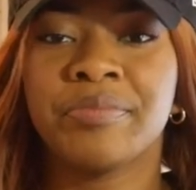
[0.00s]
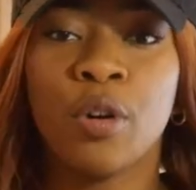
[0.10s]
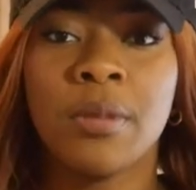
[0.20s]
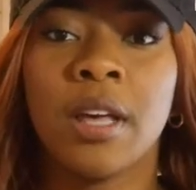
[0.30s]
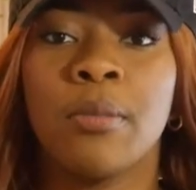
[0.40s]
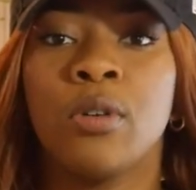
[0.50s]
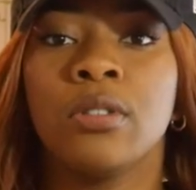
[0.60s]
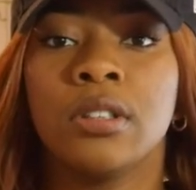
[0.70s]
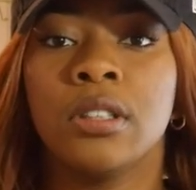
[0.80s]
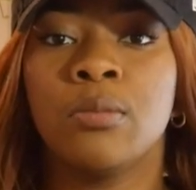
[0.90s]
Premièrement,
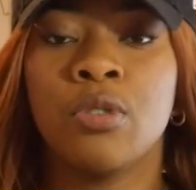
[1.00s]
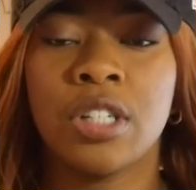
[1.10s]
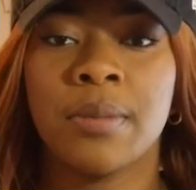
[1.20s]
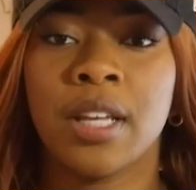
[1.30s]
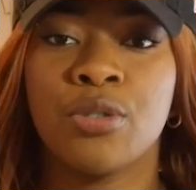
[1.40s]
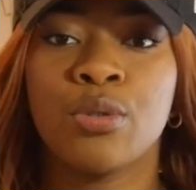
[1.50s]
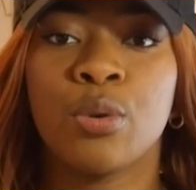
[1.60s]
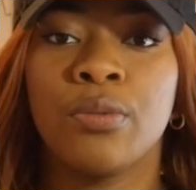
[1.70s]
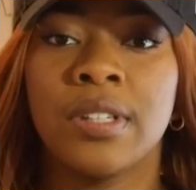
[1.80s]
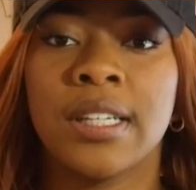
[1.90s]
moi j'aimerais juste
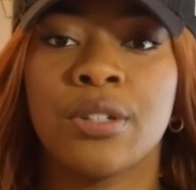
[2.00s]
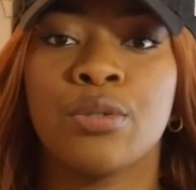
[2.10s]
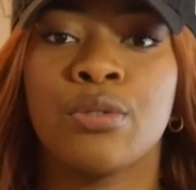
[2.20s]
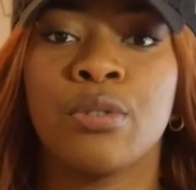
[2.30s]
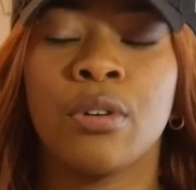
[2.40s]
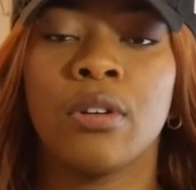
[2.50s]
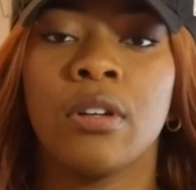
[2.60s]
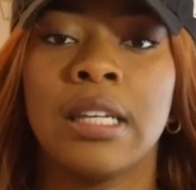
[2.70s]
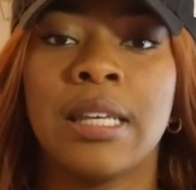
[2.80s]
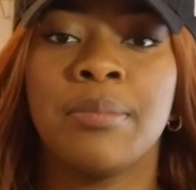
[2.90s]
revenir sur
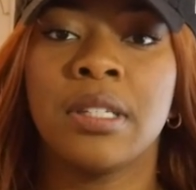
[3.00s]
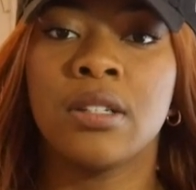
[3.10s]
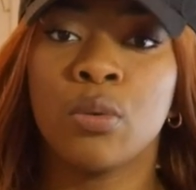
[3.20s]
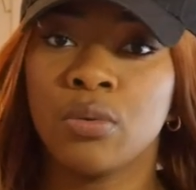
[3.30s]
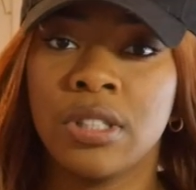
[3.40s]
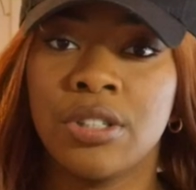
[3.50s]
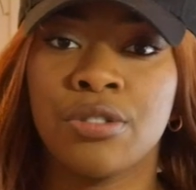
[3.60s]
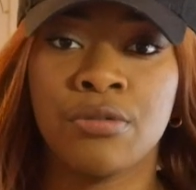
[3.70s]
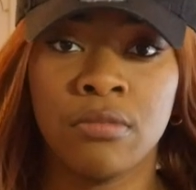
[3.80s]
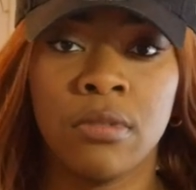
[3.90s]
les petites
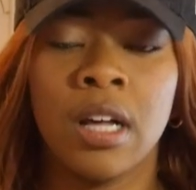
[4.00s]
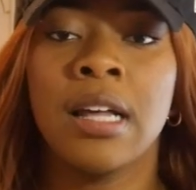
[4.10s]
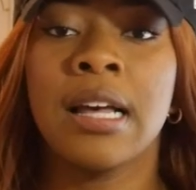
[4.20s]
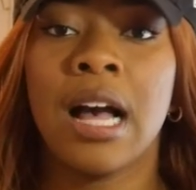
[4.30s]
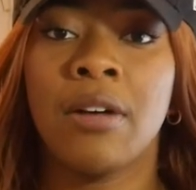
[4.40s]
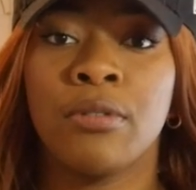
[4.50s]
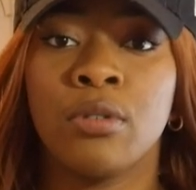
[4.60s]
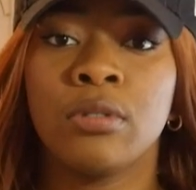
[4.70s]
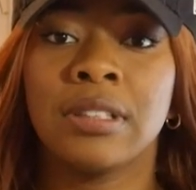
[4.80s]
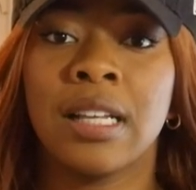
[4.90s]
conditions
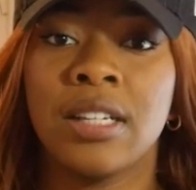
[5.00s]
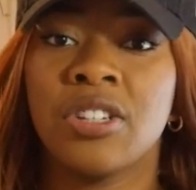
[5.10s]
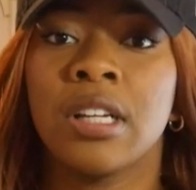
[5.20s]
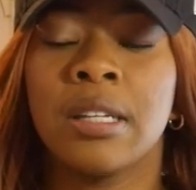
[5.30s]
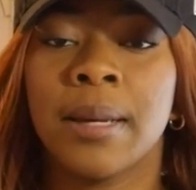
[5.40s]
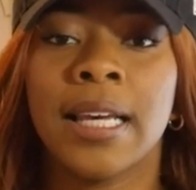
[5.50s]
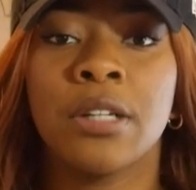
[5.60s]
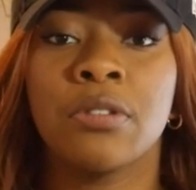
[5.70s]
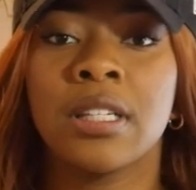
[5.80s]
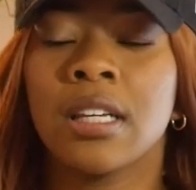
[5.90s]
avant d'aller chez un libraire
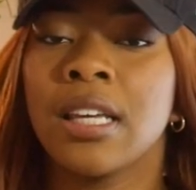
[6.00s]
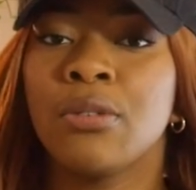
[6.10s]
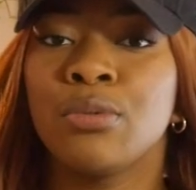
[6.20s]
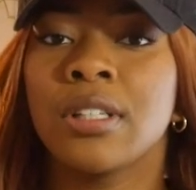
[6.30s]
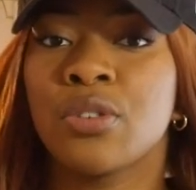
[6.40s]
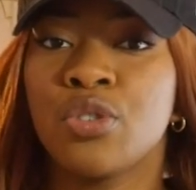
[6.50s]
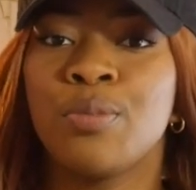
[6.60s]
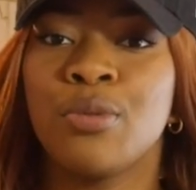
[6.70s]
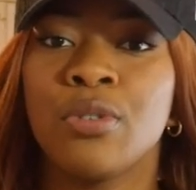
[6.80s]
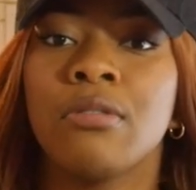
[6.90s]
et lui dire écoute est-ce que tu
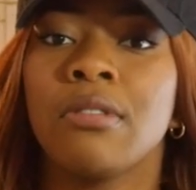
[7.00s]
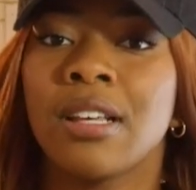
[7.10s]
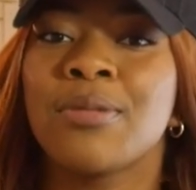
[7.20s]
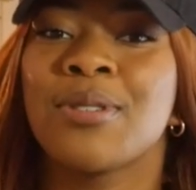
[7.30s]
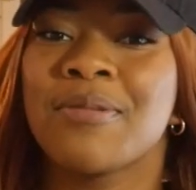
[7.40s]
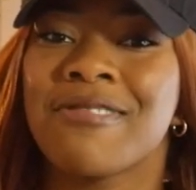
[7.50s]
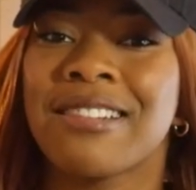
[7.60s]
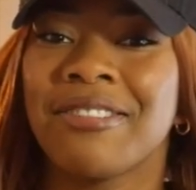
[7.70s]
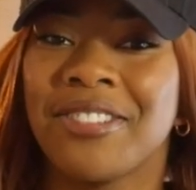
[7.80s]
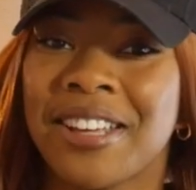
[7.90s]
peux exposer mon
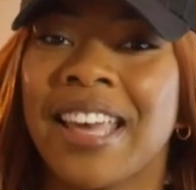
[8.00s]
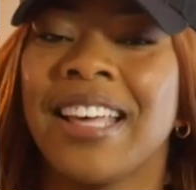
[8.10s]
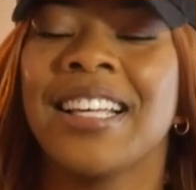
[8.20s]
livre ok